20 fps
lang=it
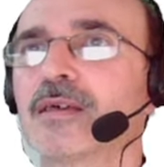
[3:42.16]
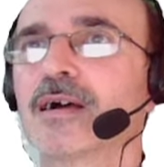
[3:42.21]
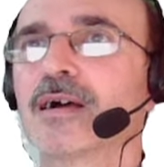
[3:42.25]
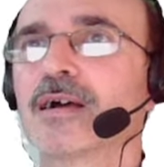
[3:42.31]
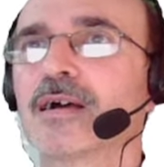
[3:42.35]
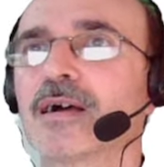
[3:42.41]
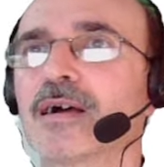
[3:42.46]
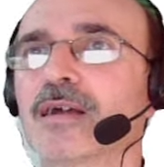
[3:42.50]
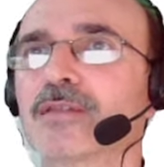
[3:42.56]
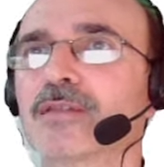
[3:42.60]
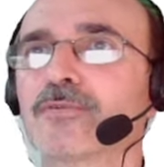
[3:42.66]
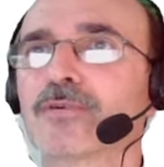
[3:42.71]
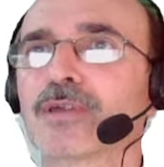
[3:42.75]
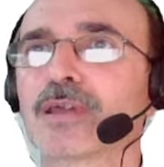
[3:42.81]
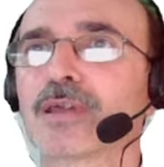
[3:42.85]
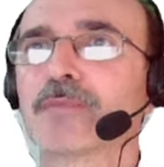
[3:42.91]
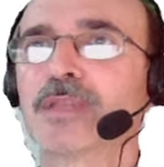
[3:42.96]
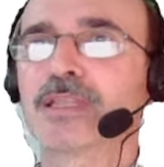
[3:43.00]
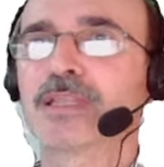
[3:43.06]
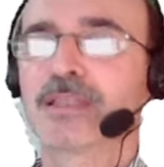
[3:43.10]
Allora,
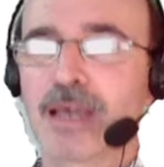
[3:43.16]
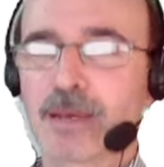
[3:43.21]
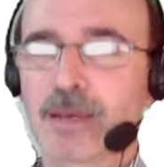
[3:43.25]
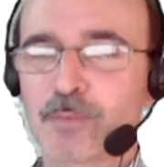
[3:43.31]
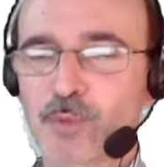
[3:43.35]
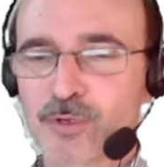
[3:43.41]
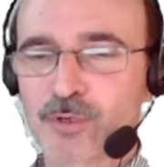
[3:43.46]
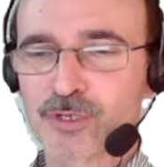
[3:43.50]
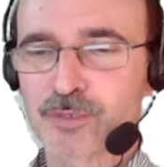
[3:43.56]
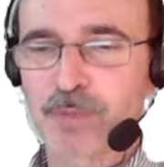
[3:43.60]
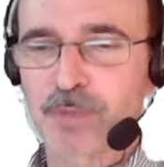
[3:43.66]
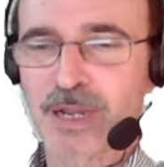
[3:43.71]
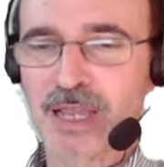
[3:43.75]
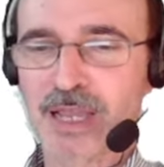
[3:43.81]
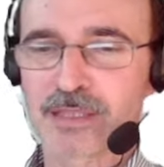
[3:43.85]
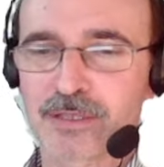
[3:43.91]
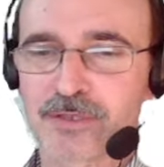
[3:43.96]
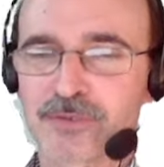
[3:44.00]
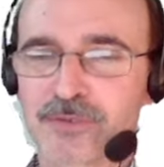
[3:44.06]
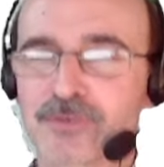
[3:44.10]
mettiamo uno
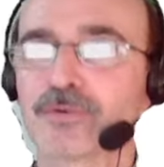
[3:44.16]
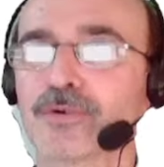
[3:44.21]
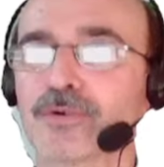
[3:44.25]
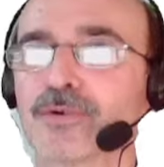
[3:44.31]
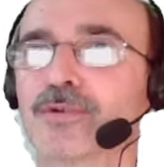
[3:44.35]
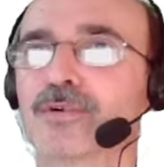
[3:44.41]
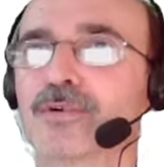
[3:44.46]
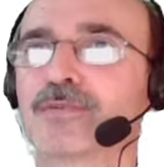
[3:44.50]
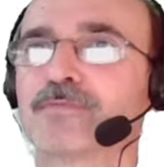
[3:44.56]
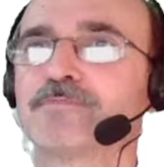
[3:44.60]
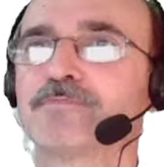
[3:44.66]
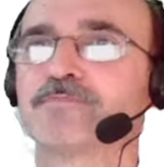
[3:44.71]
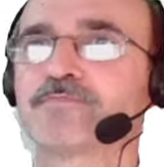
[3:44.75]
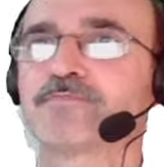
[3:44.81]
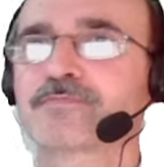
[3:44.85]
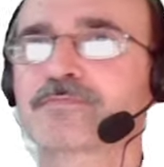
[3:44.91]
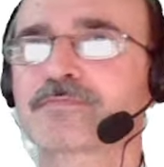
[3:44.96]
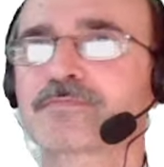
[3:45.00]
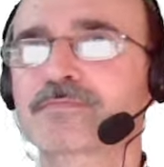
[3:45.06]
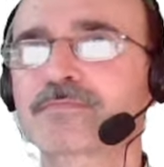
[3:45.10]
sprite solo
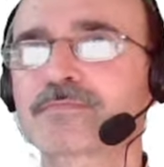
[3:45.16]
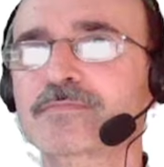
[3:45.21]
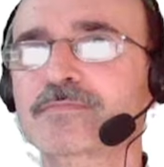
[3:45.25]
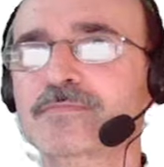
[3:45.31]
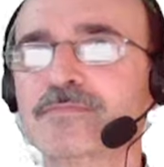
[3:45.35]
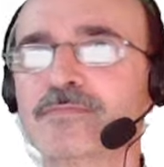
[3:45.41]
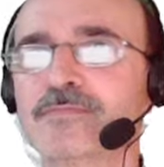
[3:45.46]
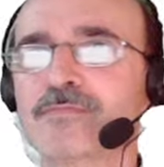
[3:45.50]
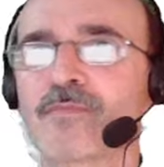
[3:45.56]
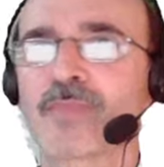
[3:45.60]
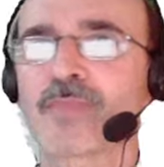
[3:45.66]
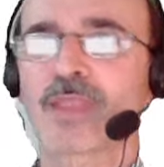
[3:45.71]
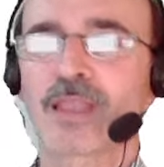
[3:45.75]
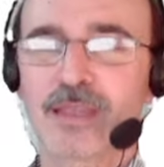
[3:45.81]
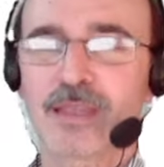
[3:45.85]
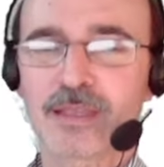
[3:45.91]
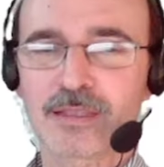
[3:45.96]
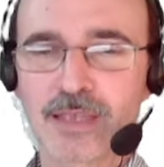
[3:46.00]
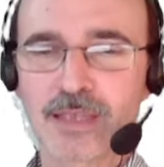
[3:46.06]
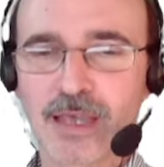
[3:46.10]
e
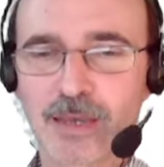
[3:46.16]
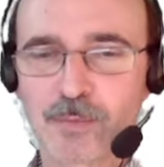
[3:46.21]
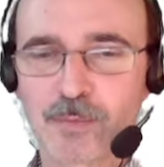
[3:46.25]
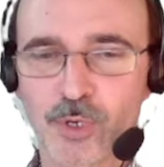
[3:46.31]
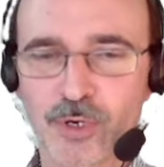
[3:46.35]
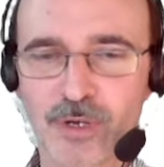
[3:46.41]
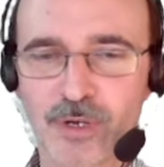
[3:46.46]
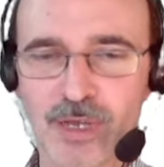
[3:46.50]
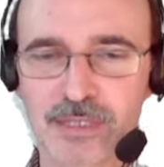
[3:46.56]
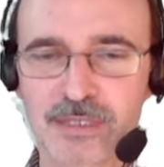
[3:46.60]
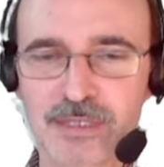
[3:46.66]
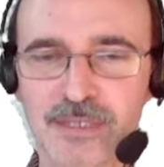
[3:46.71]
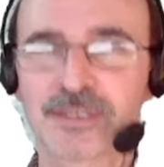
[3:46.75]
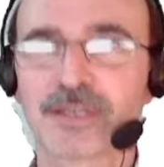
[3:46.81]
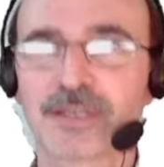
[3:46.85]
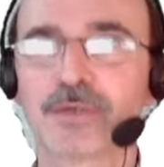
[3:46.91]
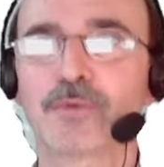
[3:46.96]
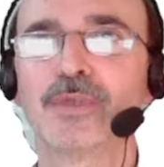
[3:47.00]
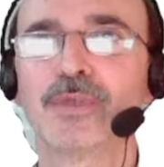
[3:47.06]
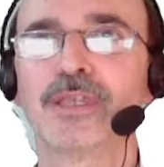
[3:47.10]
andiamo ad
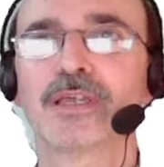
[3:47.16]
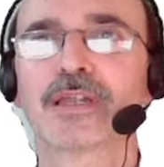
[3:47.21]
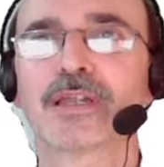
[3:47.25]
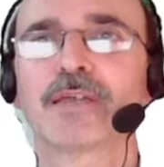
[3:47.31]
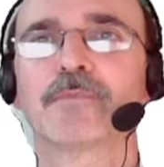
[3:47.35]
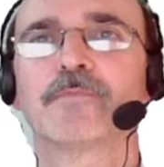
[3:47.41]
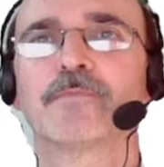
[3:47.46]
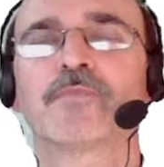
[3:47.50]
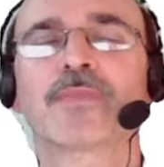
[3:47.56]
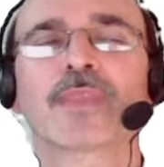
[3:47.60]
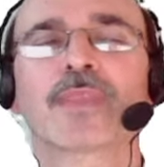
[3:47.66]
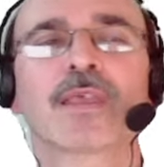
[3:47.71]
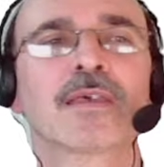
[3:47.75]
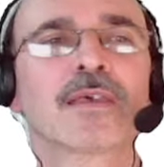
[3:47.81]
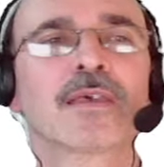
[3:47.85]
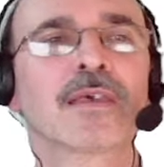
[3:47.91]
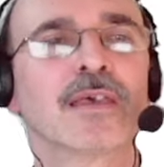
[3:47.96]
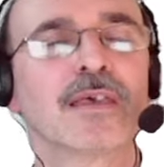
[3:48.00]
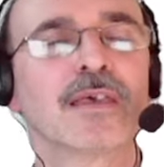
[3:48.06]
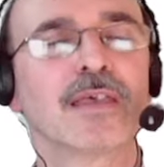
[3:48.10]
eseguire
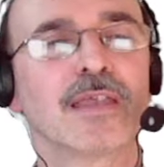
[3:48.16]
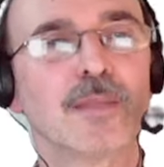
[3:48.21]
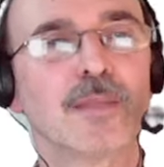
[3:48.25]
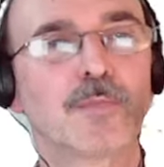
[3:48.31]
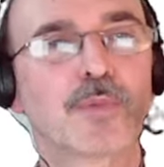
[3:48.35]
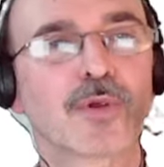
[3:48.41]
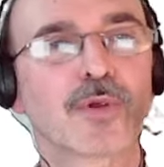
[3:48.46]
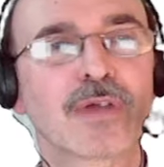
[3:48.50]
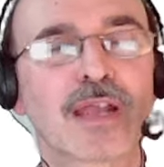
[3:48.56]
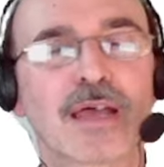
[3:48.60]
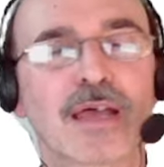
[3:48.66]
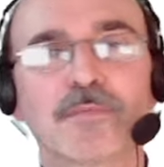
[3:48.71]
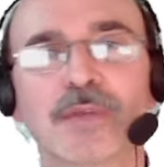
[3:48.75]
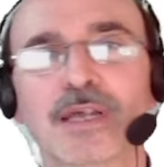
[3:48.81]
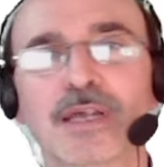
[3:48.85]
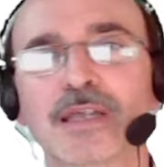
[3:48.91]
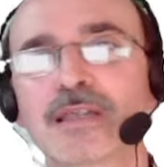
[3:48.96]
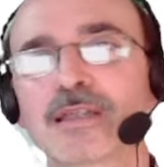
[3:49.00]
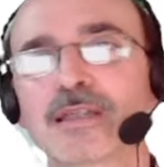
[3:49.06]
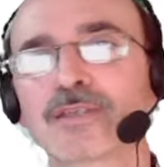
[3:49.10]
il programma
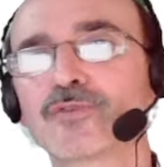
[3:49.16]
che era sul